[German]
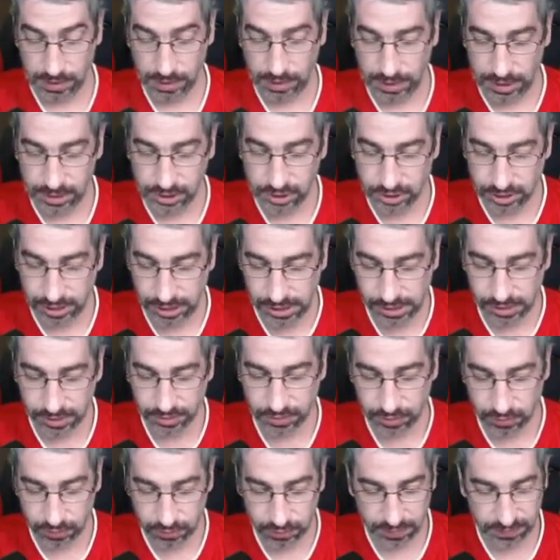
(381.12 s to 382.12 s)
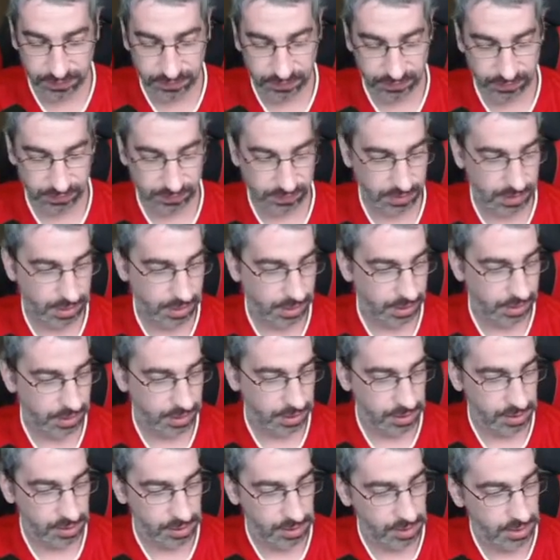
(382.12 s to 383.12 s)
Kann Schalke noch was
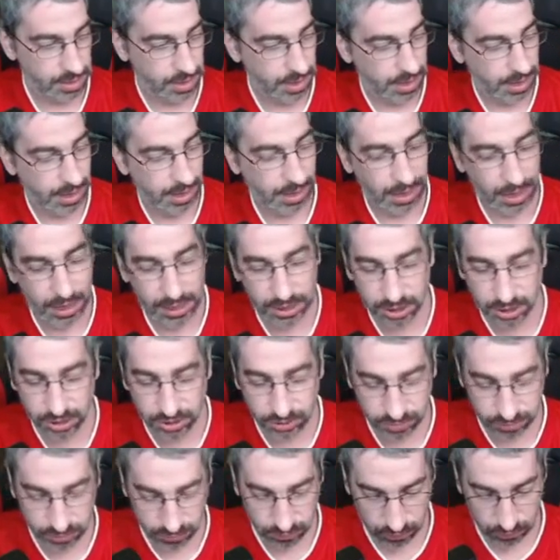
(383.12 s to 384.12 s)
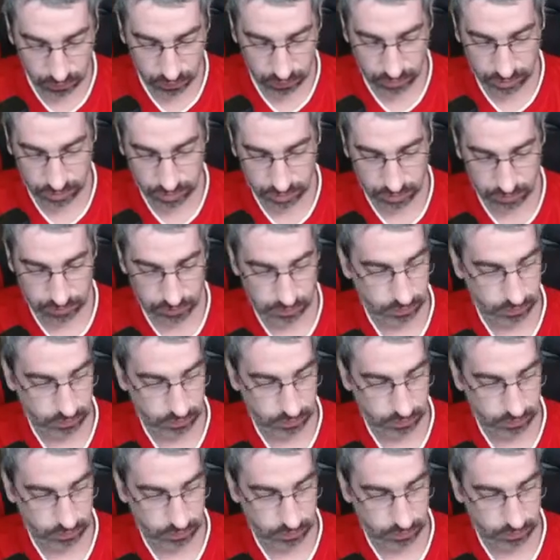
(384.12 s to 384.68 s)
erreichen oder